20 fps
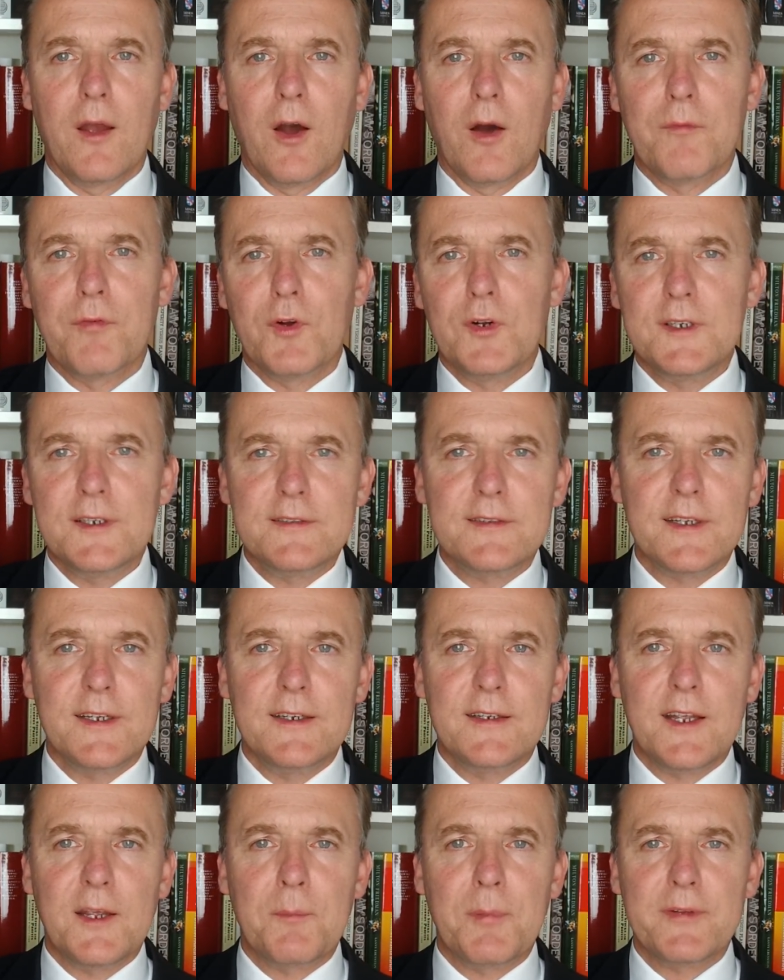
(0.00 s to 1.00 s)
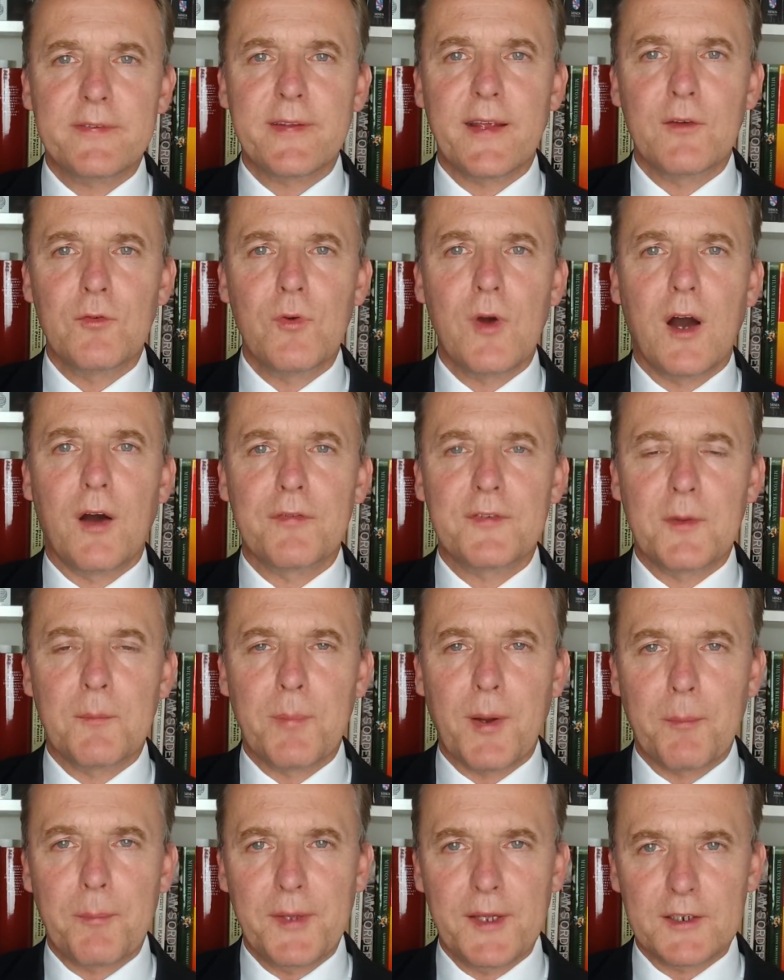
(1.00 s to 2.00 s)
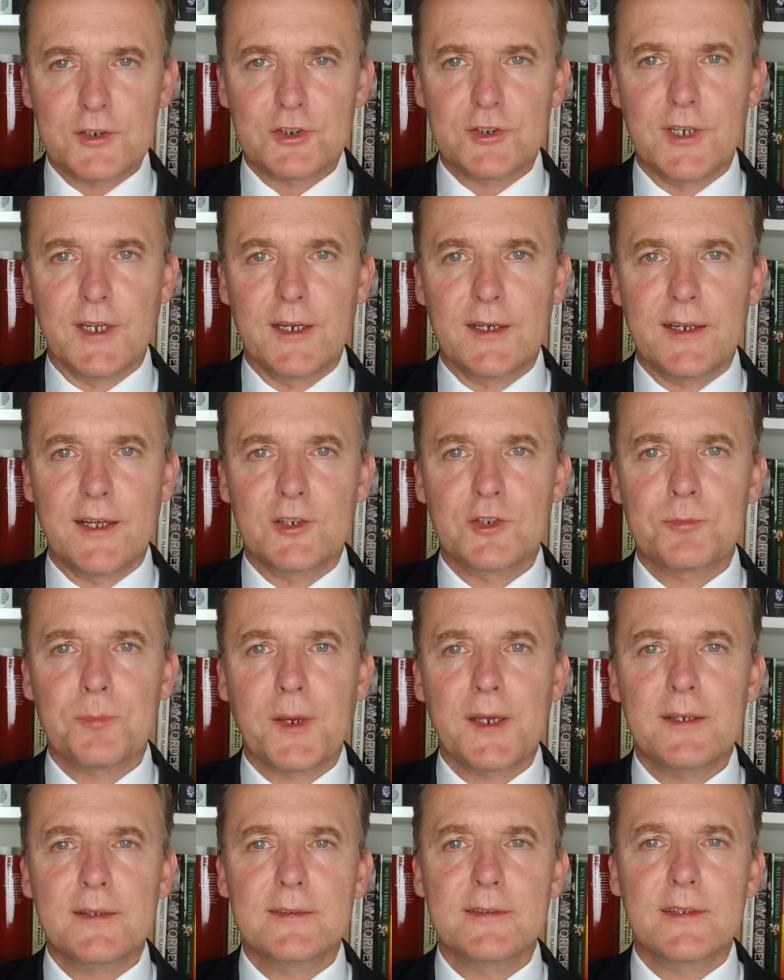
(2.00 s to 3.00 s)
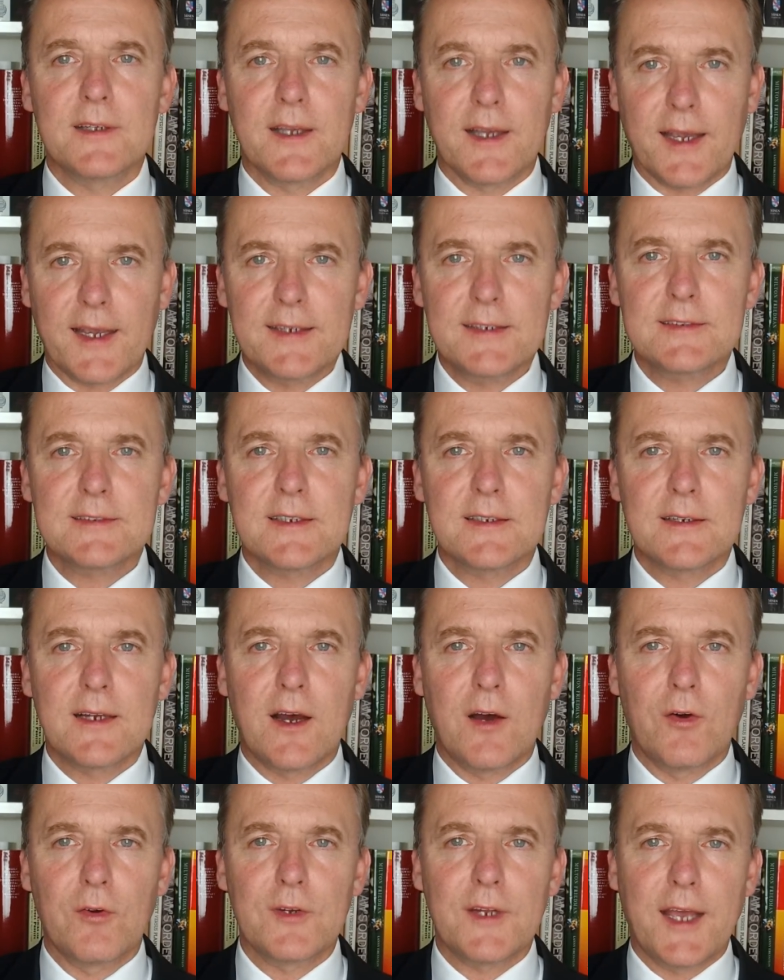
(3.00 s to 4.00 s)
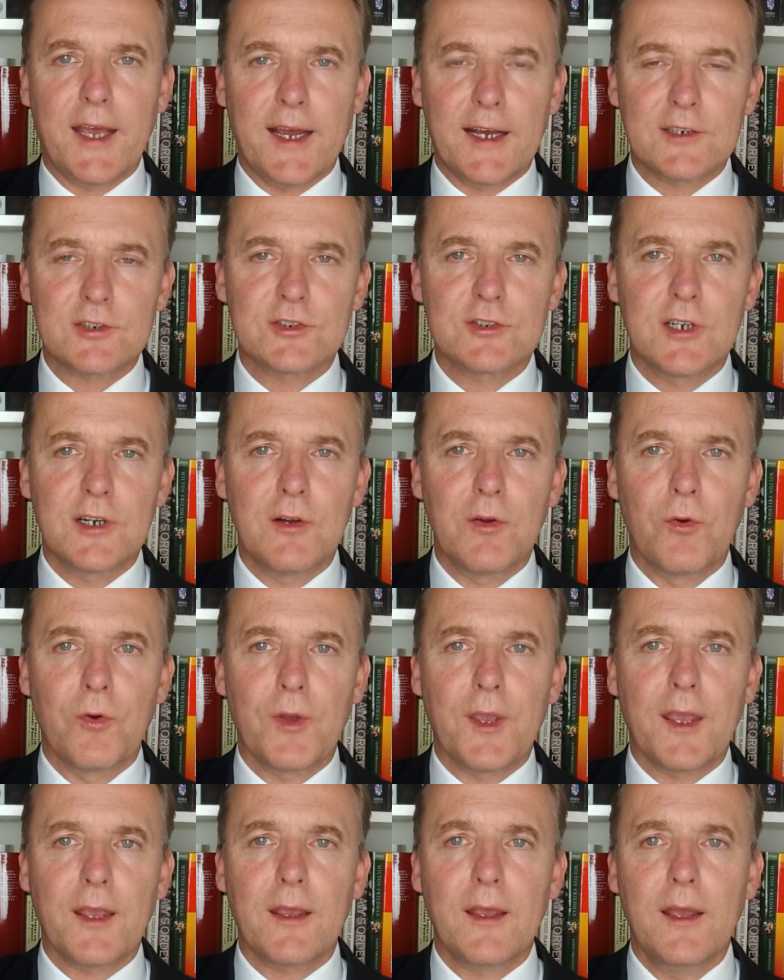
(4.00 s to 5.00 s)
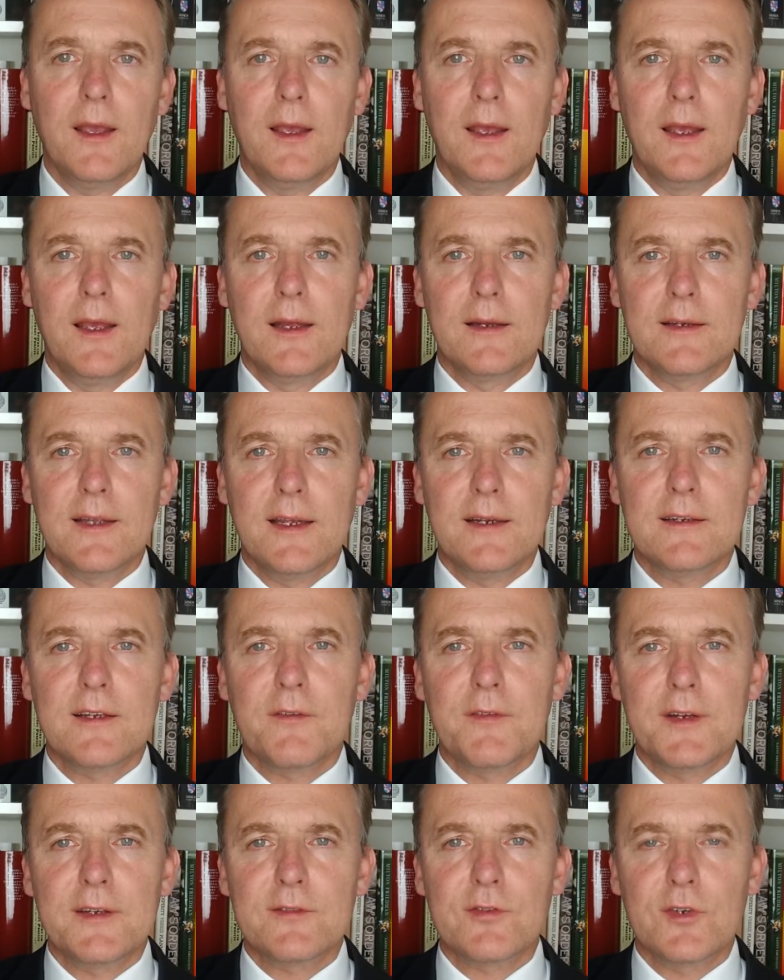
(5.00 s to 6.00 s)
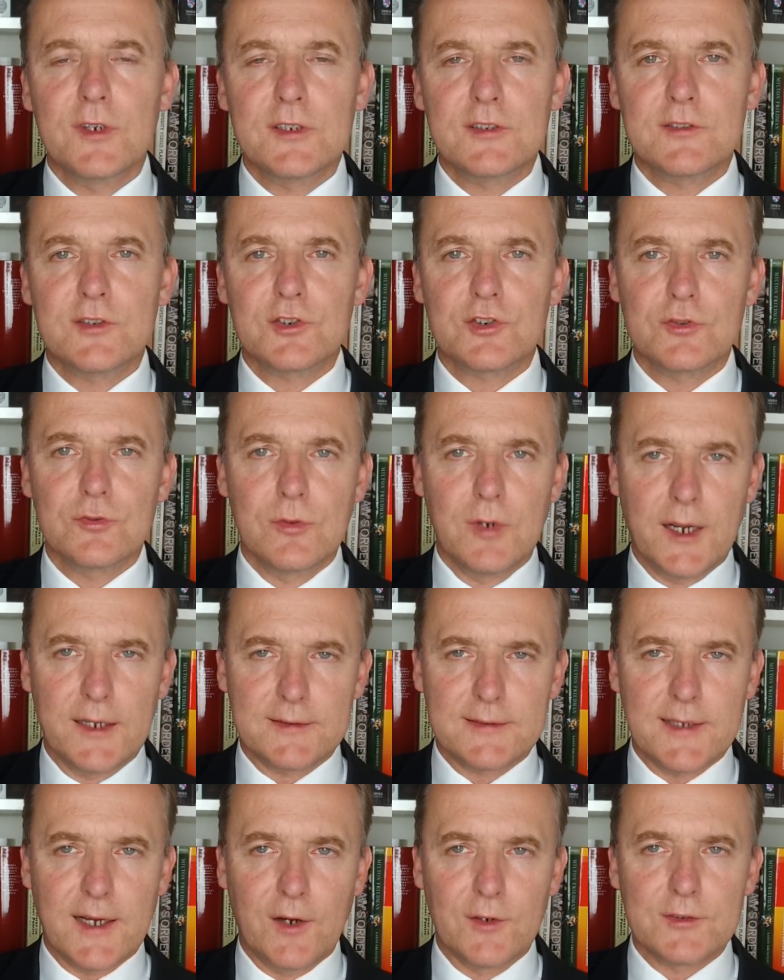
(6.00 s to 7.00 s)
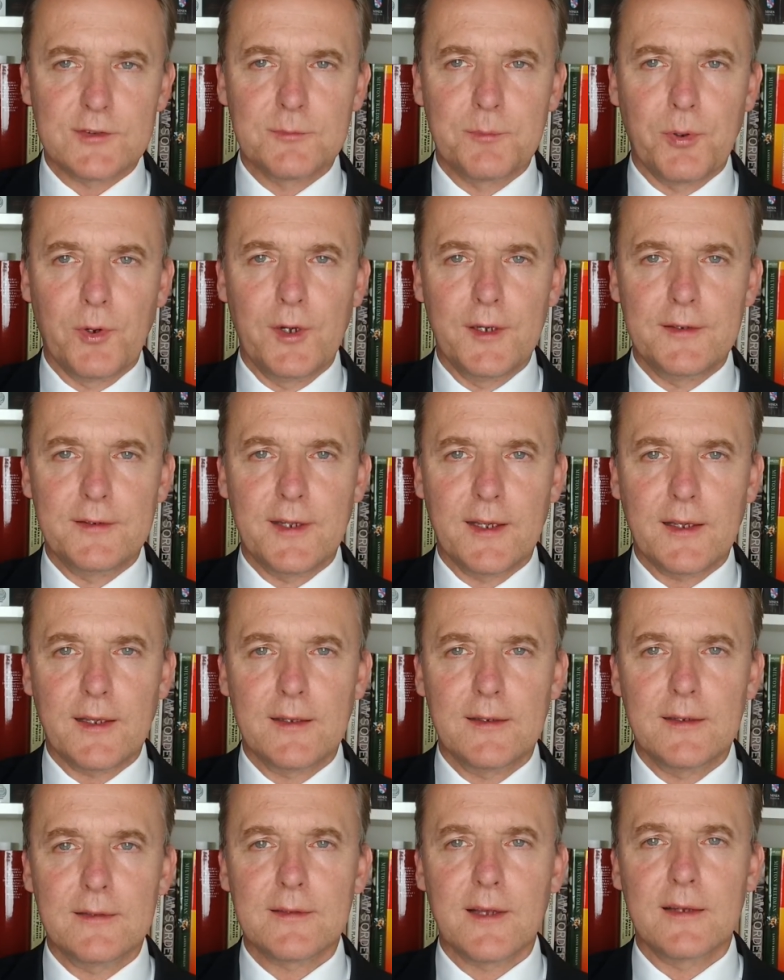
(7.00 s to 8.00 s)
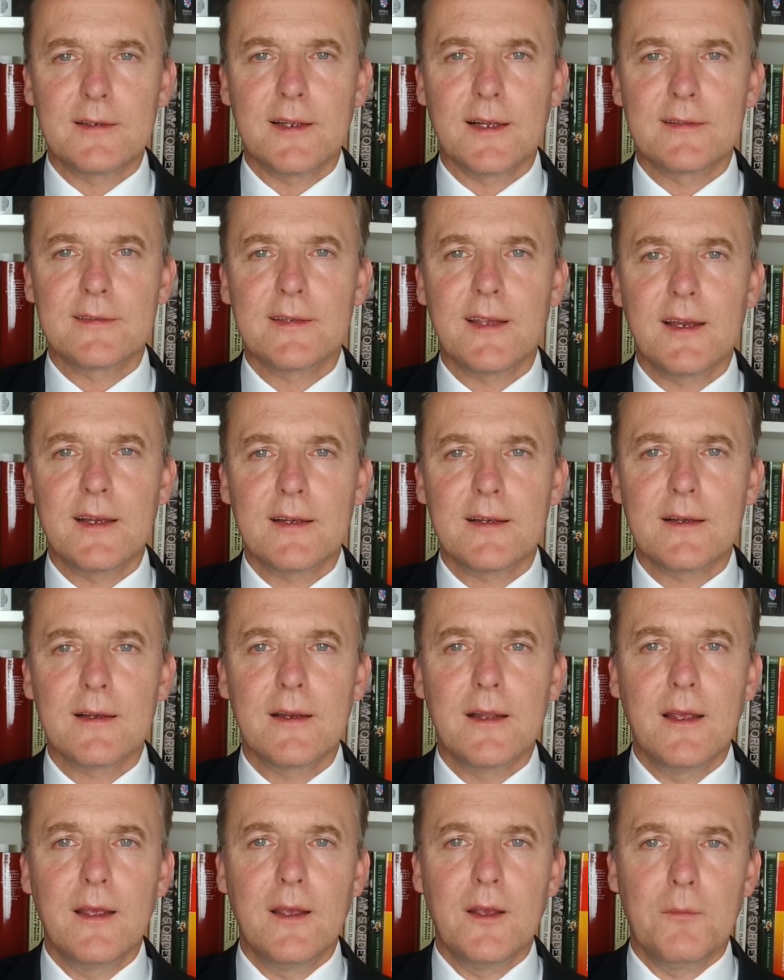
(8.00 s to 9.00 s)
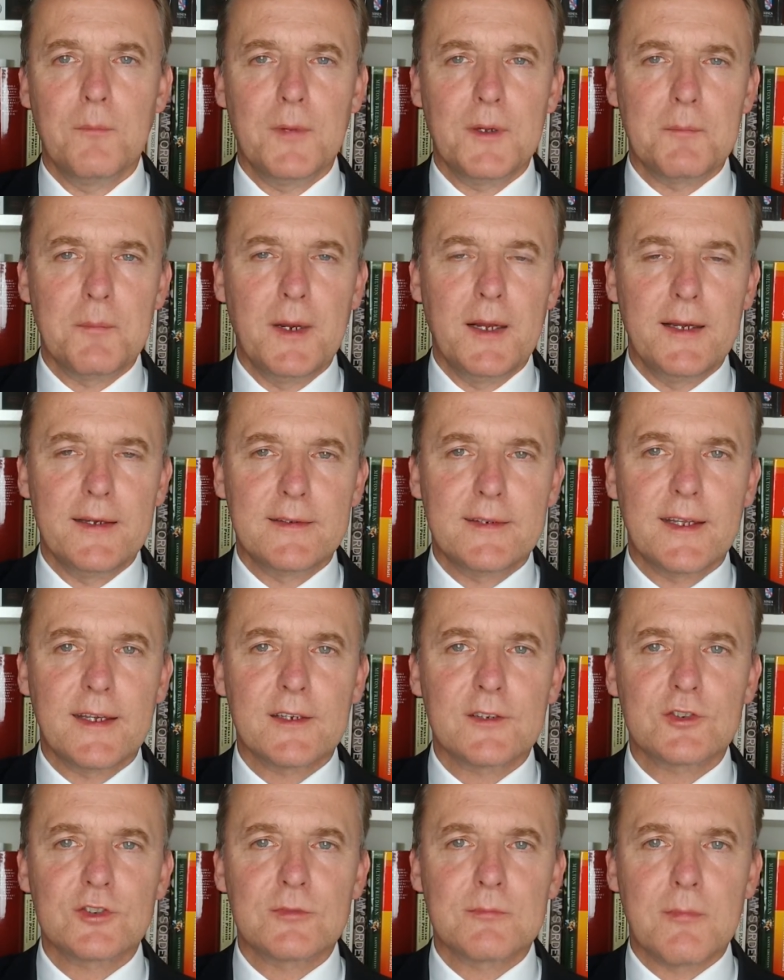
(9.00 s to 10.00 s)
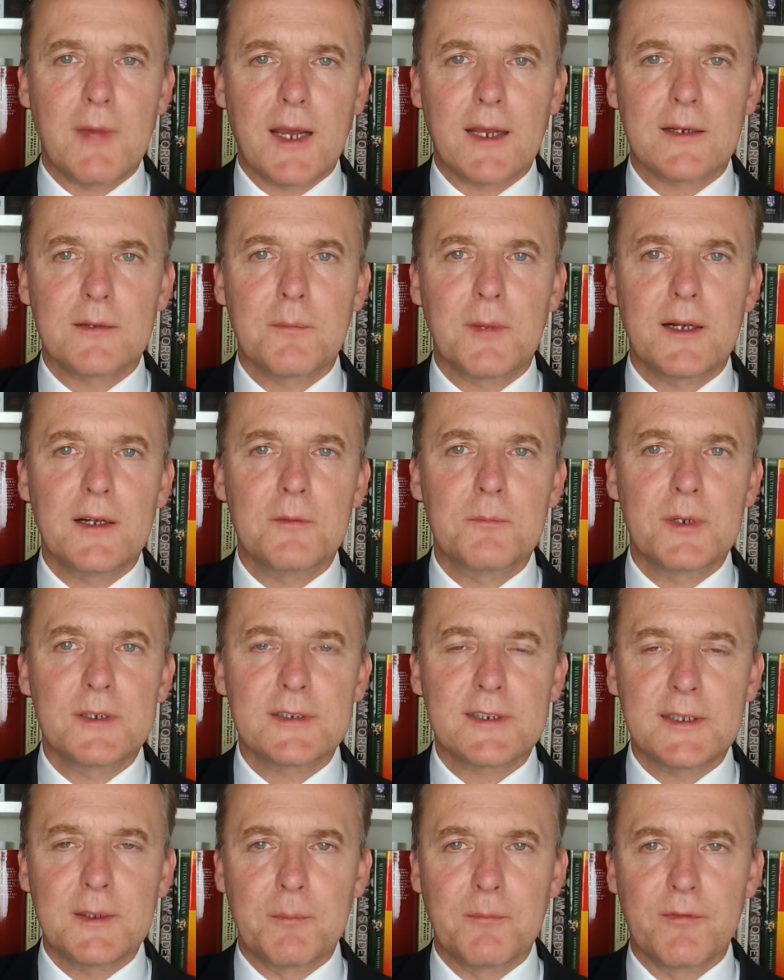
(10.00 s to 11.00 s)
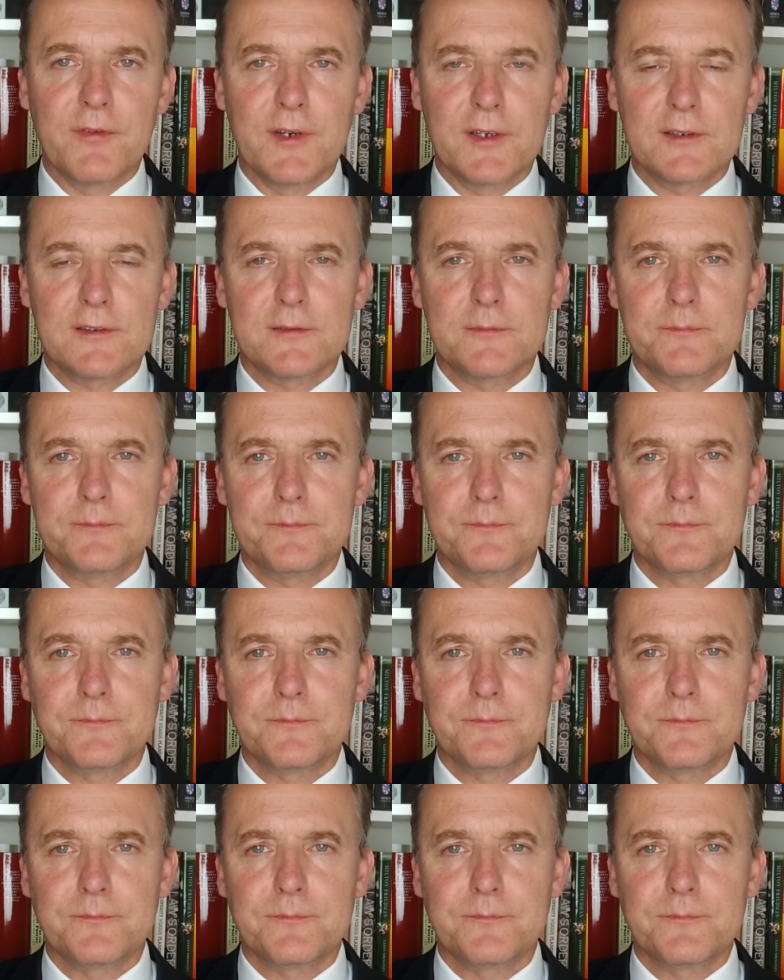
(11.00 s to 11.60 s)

Obwohl diese Idee bisher nur auf dem Papier steht, entspricht sie recht genau der herrschenden Logik der interventionistischen US-Außenpolitik, die seit Jahrzehnten mit militärischen Machtmitteln betrieben wird.